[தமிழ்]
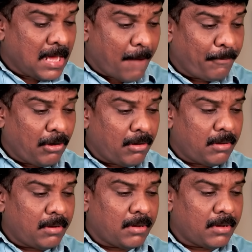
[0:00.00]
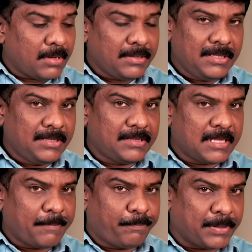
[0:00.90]
அப்போது இந்த
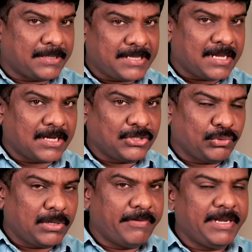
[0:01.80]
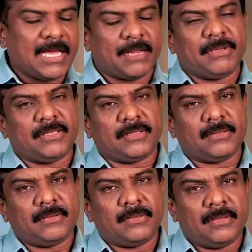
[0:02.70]
பிரச்சனை கட்சிக்குள்ளே வெடிக்க ஆரம்பிக்குது
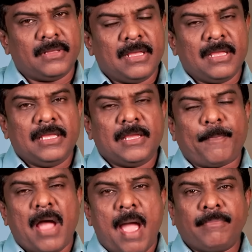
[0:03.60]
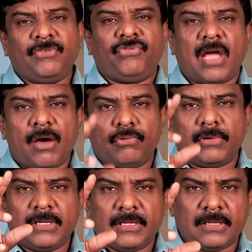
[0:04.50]
இப்போ அமித்ஷா
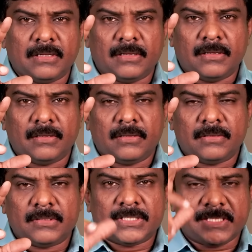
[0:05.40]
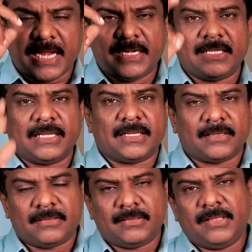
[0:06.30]
ஒரு ஸ்டாண்ட் எடுக்கிறார்
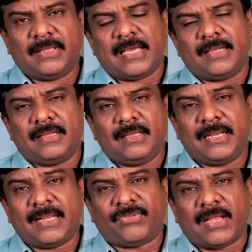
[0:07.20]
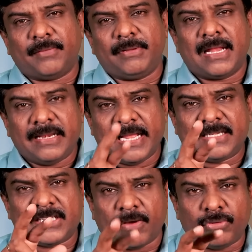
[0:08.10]
இதில் என்ன ஸ்டாண்ட் அப்படின்னா
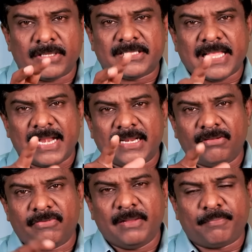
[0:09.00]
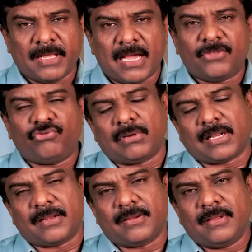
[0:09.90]
நேற்று அவருடைய ஸ்டாண்டை அவர் வெளிப்படையாக
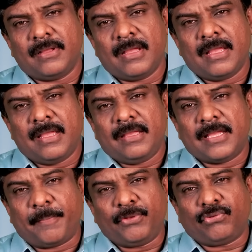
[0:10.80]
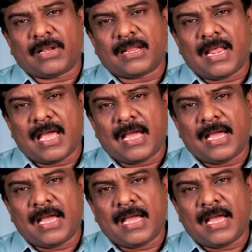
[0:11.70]
சொல்கிறார் எப்படி சொல்கிறாருன்னா